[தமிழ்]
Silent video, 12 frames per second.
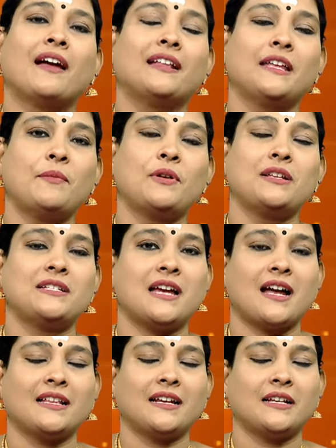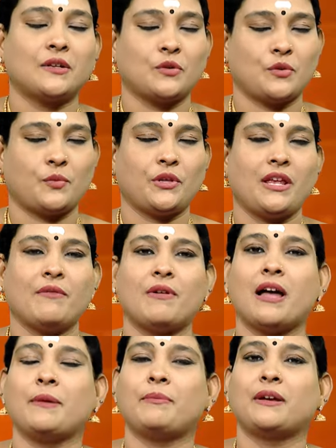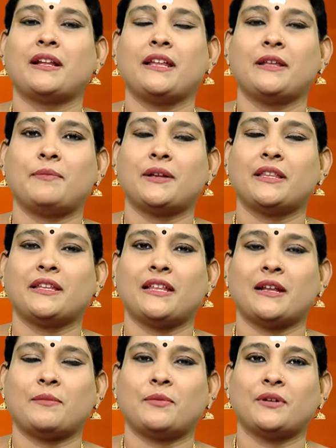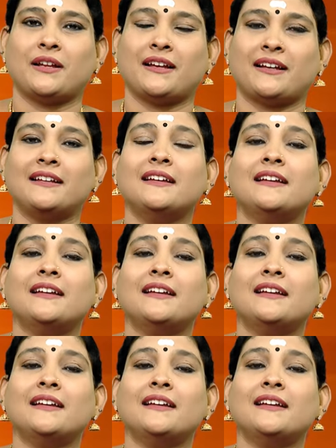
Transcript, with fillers: அதே போல் ஜாதகருக்கு ஒரு புதிய வாய்ப்புகளை ஏற்படுத்தி தரப்போகிறாங்க